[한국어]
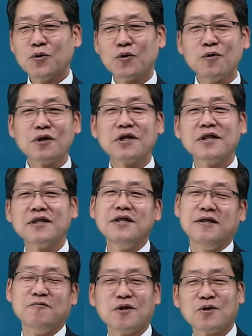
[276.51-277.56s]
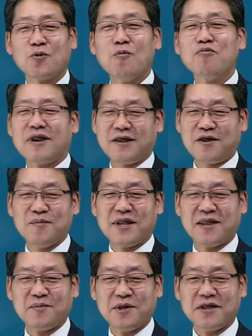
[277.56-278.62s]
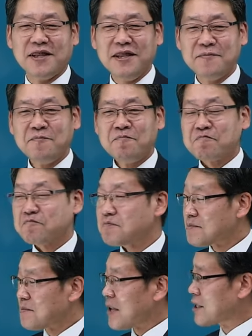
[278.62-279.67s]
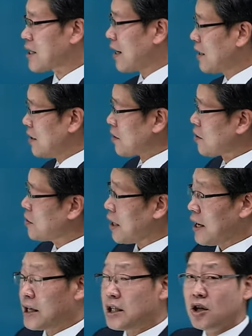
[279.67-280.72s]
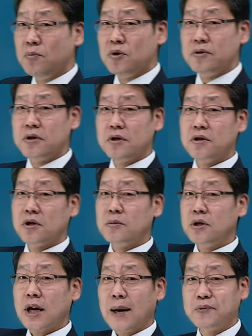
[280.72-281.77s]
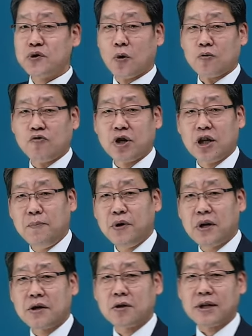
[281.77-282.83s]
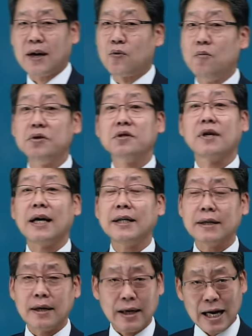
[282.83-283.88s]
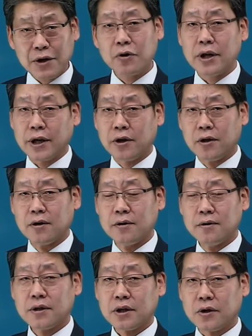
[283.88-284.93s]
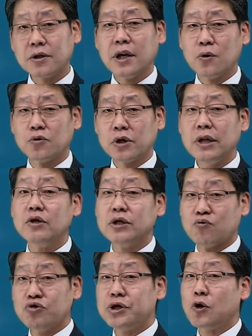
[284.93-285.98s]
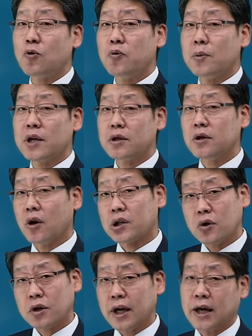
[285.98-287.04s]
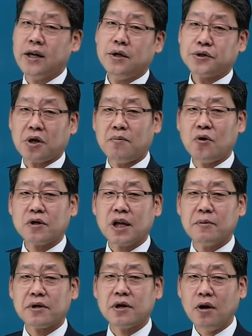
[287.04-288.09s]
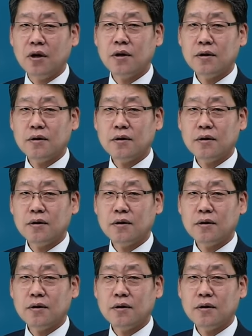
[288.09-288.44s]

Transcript: 이런 것들을 우리 또 공부를 할 겁니다, 여러분들. 자, 그런데 이런 부분들은 여러분들 앞쪽 우리 1편에서 다 공부들을 하, 할 거예요. 이런 내용들이 이제 우체국 보면서는 어떻게 접목되면서